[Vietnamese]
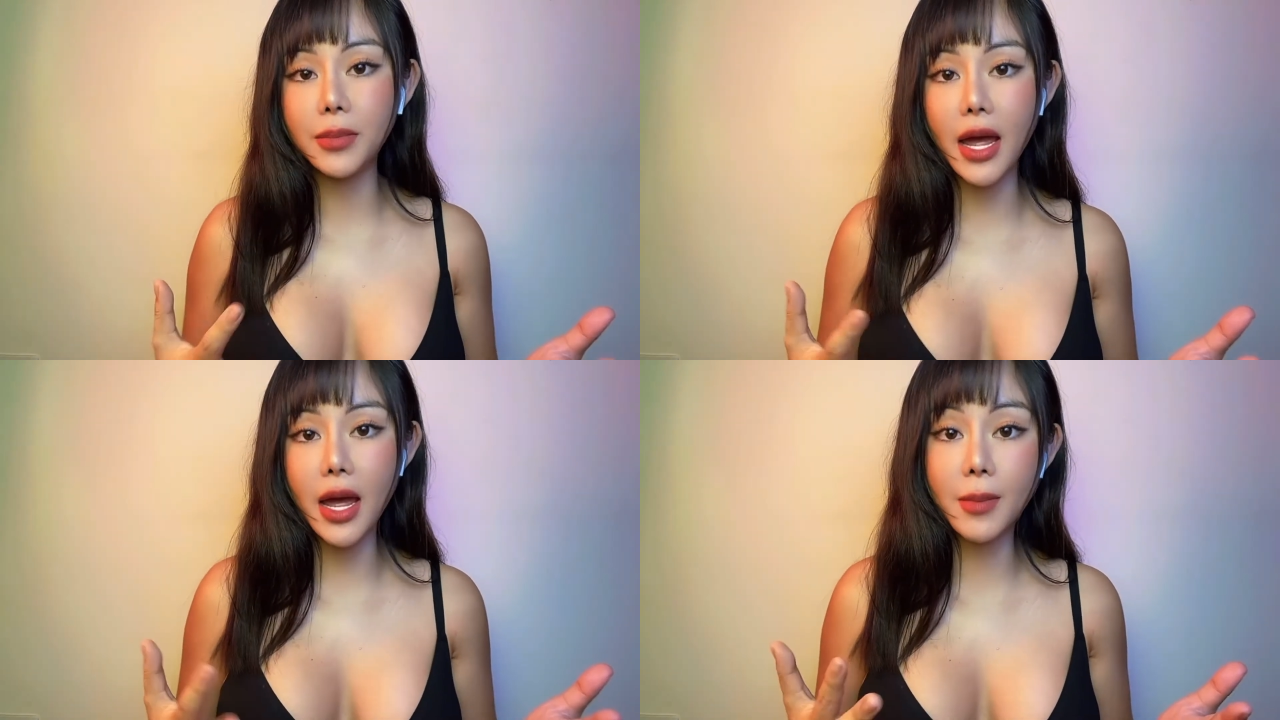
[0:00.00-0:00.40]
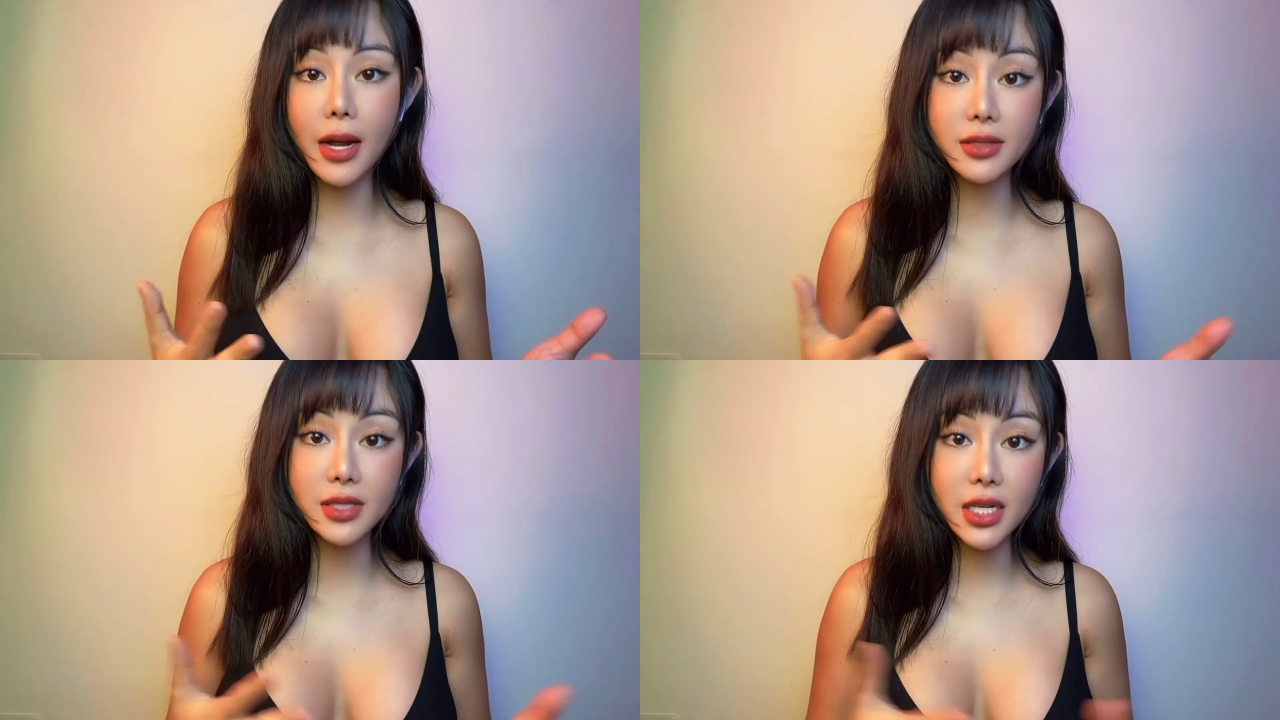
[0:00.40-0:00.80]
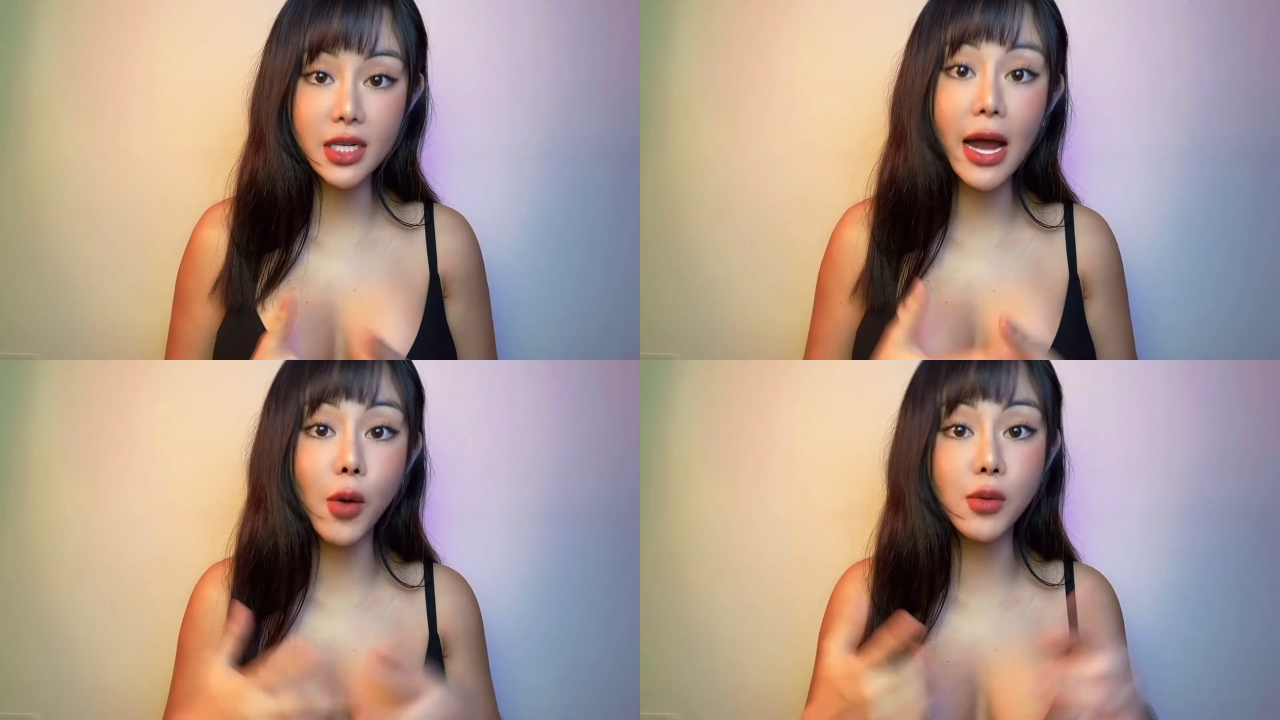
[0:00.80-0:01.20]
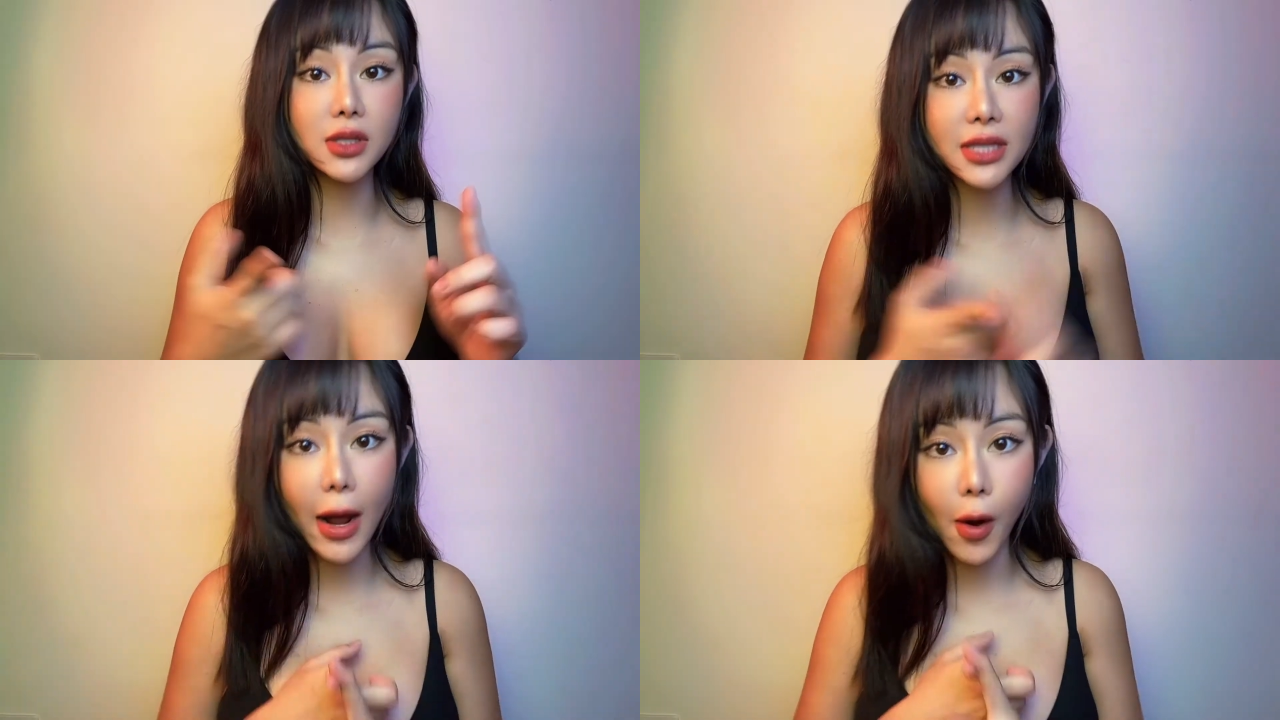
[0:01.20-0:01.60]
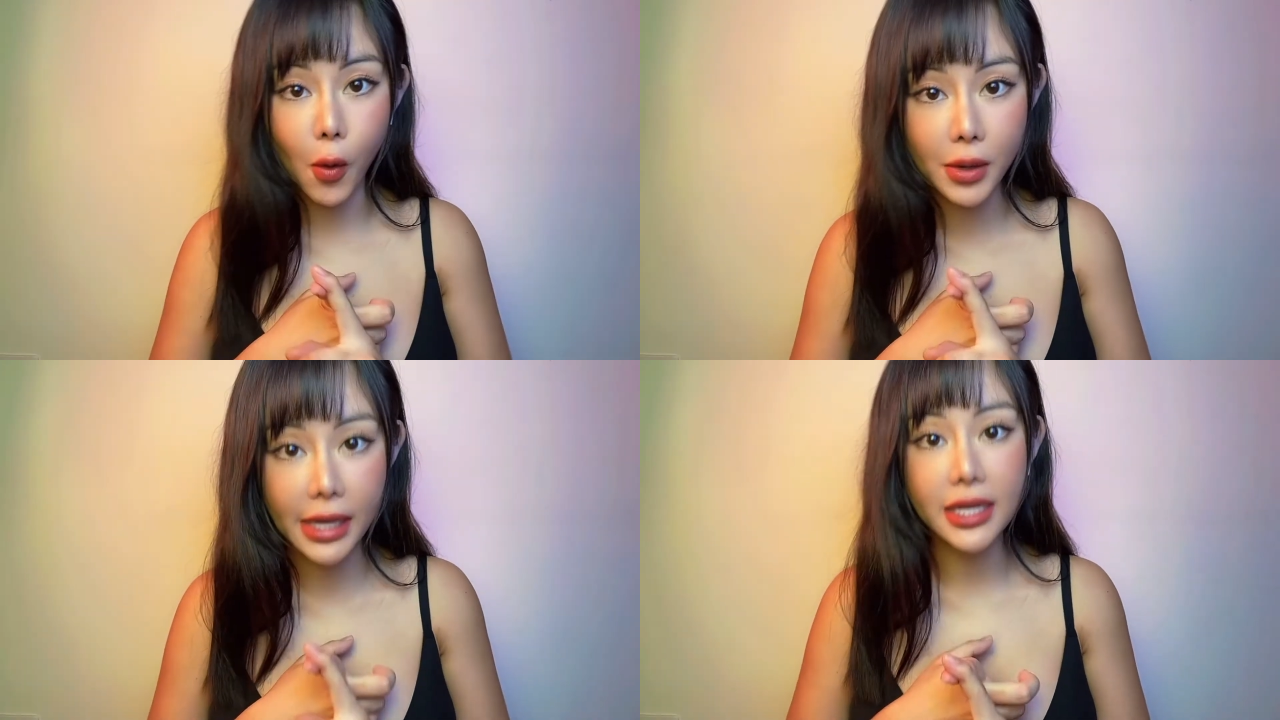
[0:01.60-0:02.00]
để mà trị đau nửa
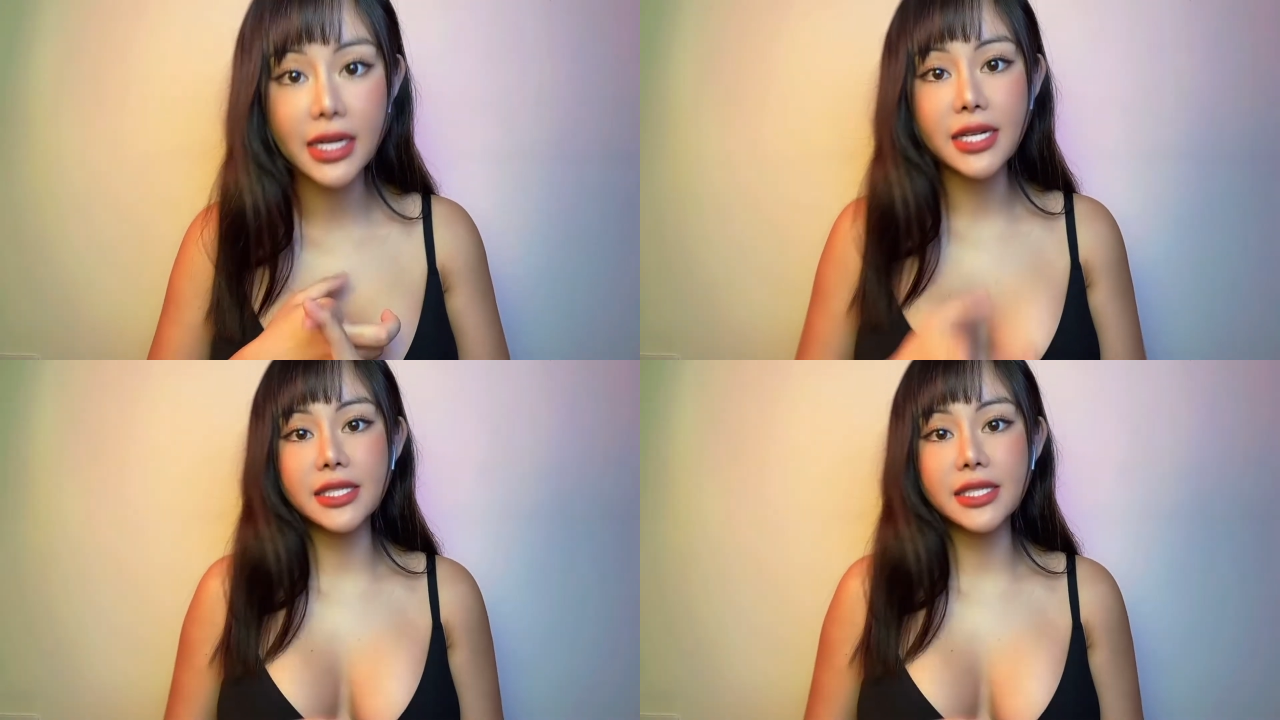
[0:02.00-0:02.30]
đầu nè